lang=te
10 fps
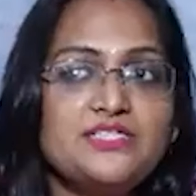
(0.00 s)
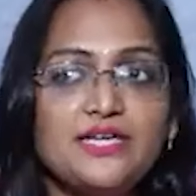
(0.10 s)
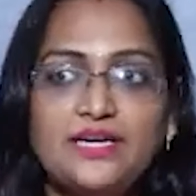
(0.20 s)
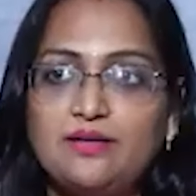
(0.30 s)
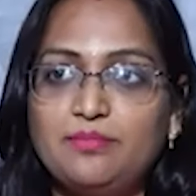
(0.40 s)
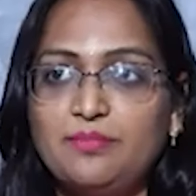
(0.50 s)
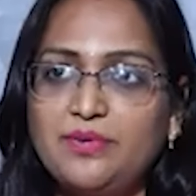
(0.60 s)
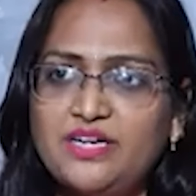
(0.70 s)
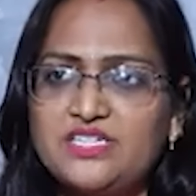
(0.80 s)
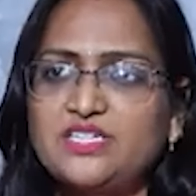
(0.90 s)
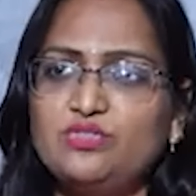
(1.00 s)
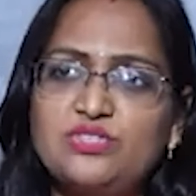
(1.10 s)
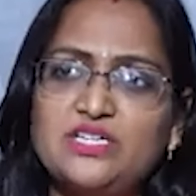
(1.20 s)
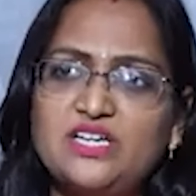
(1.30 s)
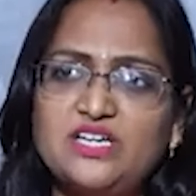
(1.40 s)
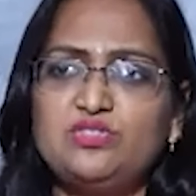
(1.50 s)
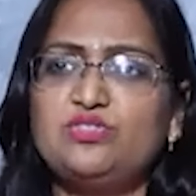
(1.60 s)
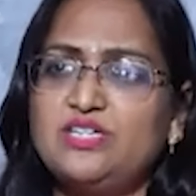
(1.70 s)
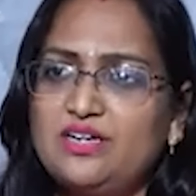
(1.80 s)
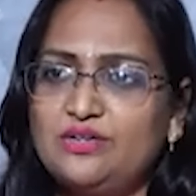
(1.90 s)
ఏం చేయగలం మరి మెడిటేషన్ ఎందుకు చేయాలి
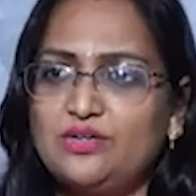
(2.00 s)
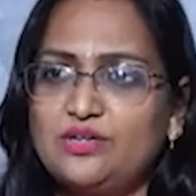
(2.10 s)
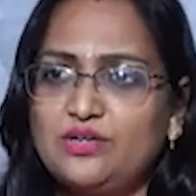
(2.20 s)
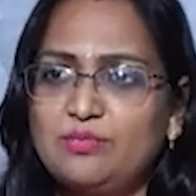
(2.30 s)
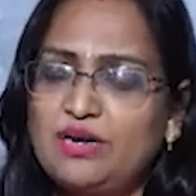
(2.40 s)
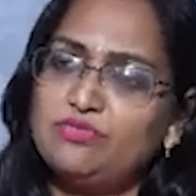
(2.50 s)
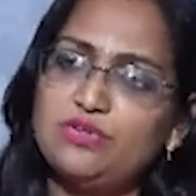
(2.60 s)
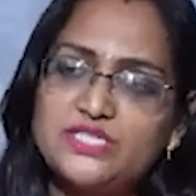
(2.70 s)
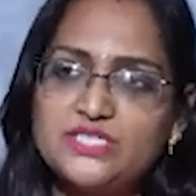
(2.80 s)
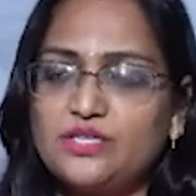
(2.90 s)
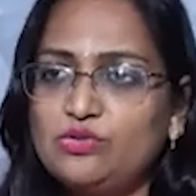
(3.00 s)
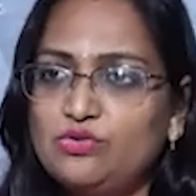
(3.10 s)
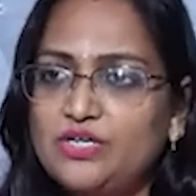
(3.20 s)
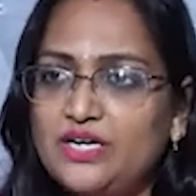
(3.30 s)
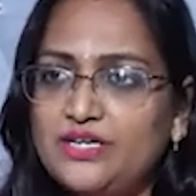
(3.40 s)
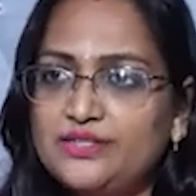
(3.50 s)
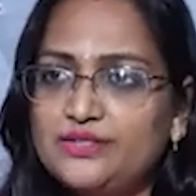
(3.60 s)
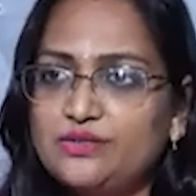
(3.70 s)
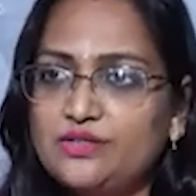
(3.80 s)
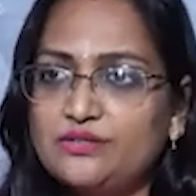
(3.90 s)
ఎందుకు చేయాలంటున్నారు మైండ్ఫుల్నెస్కి ఎందుకు ఉండాలి అని
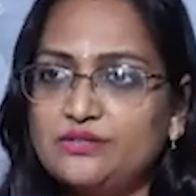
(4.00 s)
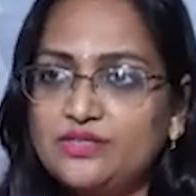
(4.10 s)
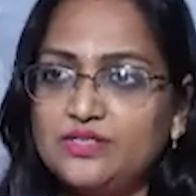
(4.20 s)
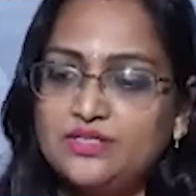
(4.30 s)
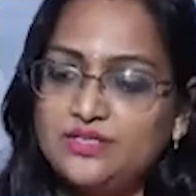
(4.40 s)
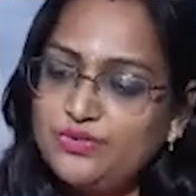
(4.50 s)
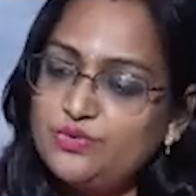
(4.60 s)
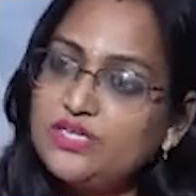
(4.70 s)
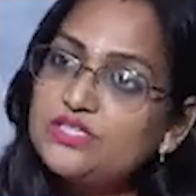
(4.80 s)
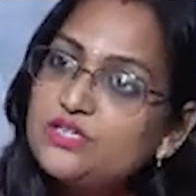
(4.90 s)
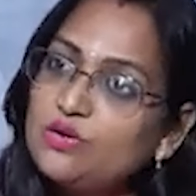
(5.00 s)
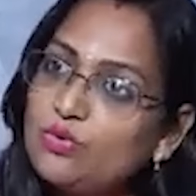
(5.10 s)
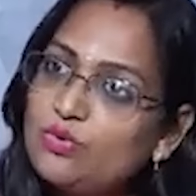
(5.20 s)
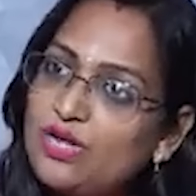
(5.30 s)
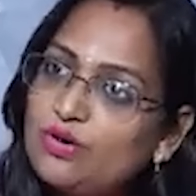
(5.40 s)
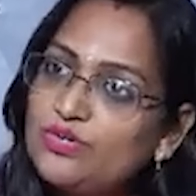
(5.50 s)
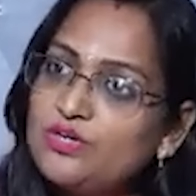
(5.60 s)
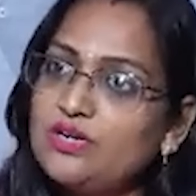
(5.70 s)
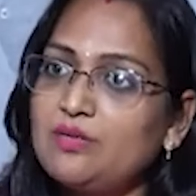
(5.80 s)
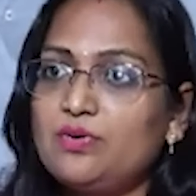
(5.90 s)
అంటున్నారు యూ కెన్ స్లో డౌన్
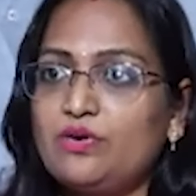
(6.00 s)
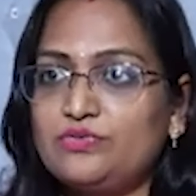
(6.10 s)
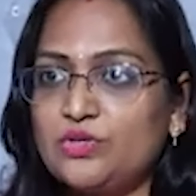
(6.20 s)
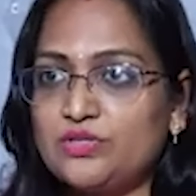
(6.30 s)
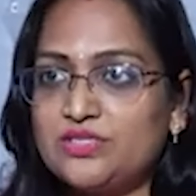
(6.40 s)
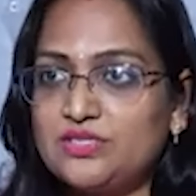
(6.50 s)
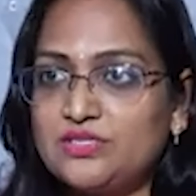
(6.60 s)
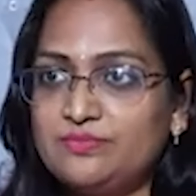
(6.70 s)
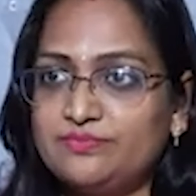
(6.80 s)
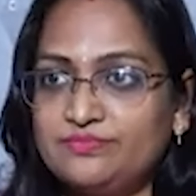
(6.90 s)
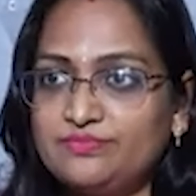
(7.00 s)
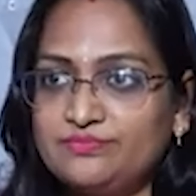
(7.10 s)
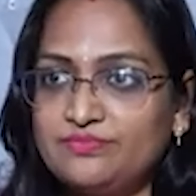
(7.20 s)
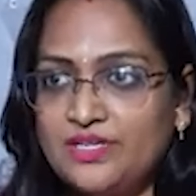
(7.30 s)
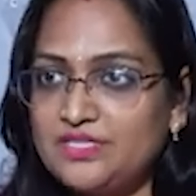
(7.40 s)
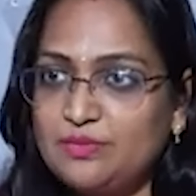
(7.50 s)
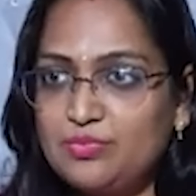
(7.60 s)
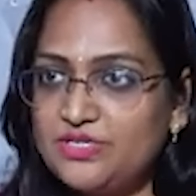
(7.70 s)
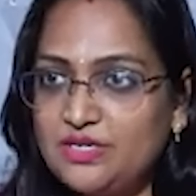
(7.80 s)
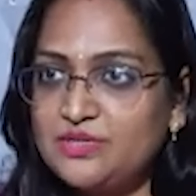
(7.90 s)
యువర్ నంబర్ ఆఫ్ థాట్స్
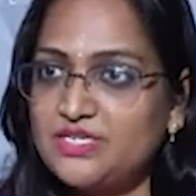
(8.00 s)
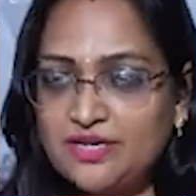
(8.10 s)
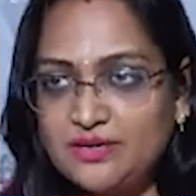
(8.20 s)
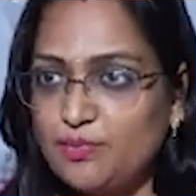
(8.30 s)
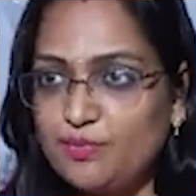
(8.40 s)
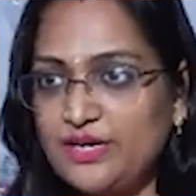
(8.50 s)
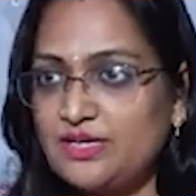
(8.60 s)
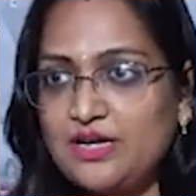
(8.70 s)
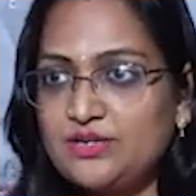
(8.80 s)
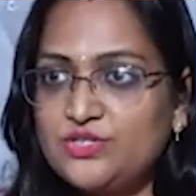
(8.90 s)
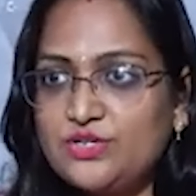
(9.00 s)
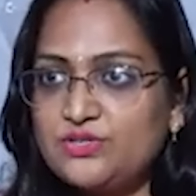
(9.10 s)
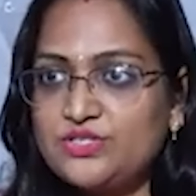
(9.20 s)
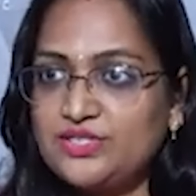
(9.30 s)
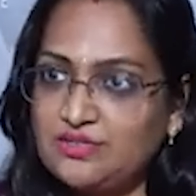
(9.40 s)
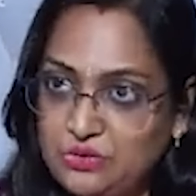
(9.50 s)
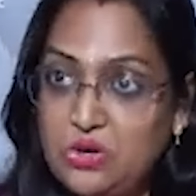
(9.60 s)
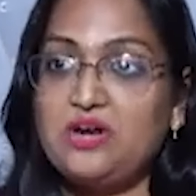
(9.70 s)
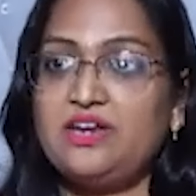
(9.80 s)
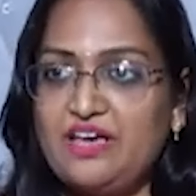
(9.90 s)
సపోజ్ నిమిషానికి ముప్పై ఐదు ఆలోచనలు వస్తాయి
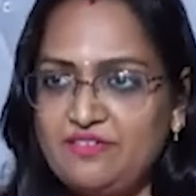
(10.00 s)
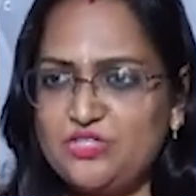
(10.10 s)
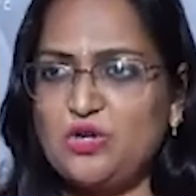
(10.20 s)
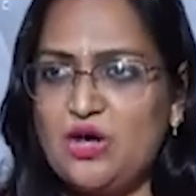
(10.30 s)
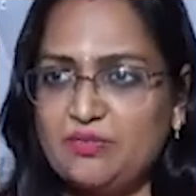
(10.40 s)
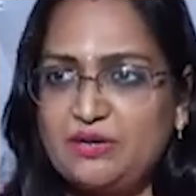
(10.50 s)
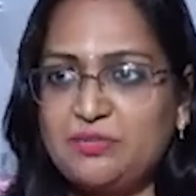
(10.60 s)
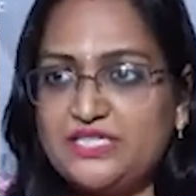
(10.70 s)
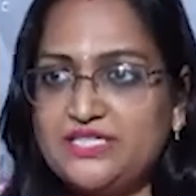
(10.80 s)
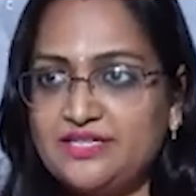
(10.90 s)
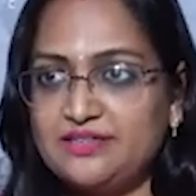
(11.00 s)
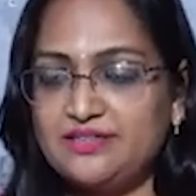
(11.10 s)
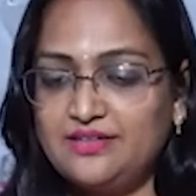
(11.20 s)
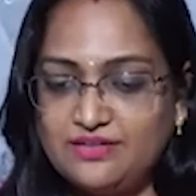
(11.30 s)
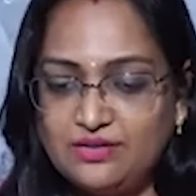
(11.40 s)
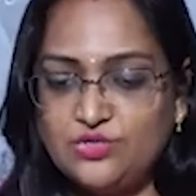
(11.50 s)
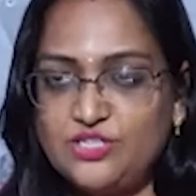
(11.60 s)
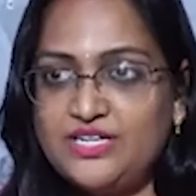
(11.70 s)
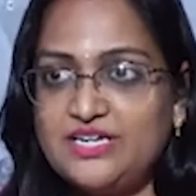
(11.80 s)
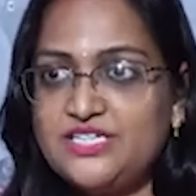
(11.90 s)
నాన్ అండ్ యావరేజ్ నార్మల్ మనిషికి
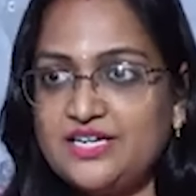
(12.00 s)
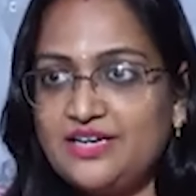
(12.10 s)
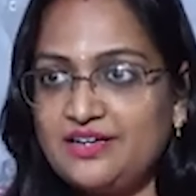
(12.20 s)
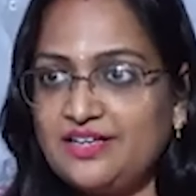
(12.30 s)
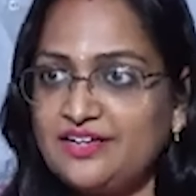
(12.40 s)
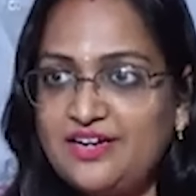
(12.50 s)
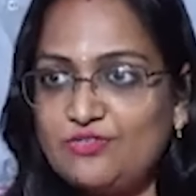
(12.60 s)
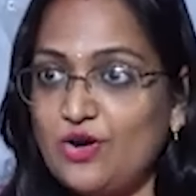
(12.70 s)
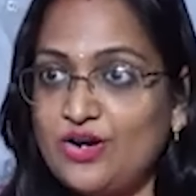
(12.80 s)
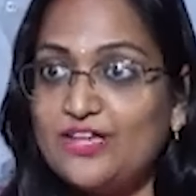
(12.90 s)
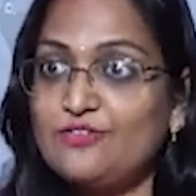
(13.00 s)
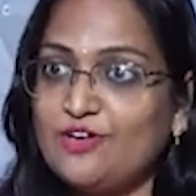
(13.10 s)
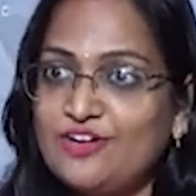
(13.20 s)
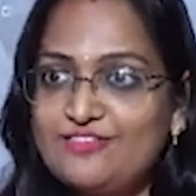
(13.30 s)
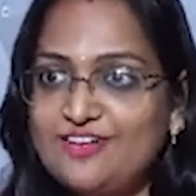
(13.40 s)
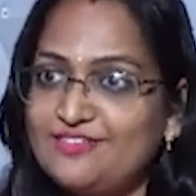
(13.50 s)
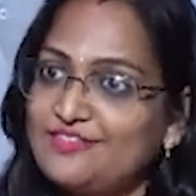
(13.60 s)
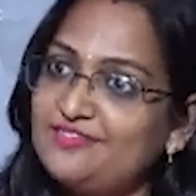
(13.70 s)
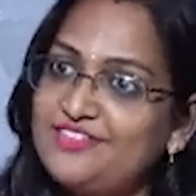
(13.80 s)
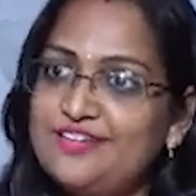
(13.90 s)
కొంచెం టెన్షన్ ఎన్ని అయిందంటే ఫార్టీ ఫార్టీ ఫైవ్
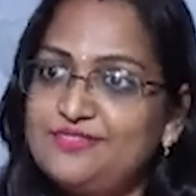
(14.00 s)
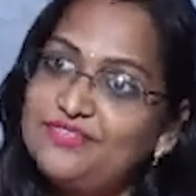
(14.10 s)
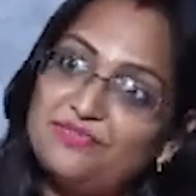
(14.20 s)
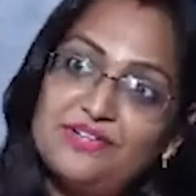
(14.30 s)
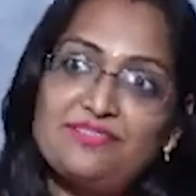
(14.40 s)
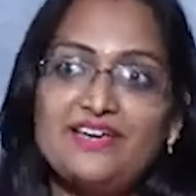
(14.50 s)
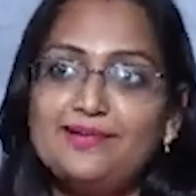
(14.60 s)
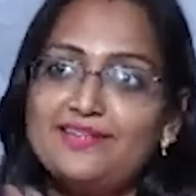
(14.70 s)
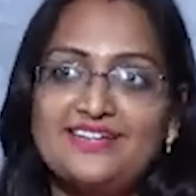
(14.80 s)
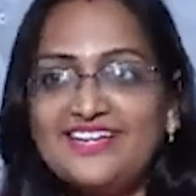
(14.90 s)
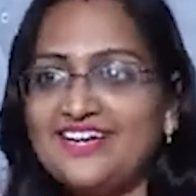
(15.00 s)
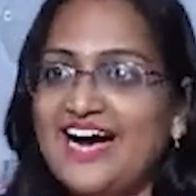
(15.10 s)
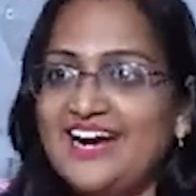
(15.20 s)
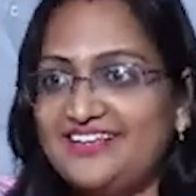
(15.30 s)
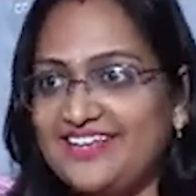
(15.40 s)
ఫిఫ్టీ hmm. ఫిఫ్టీ ఫైవ్ అయిందంటే ఇంకా హార్ట్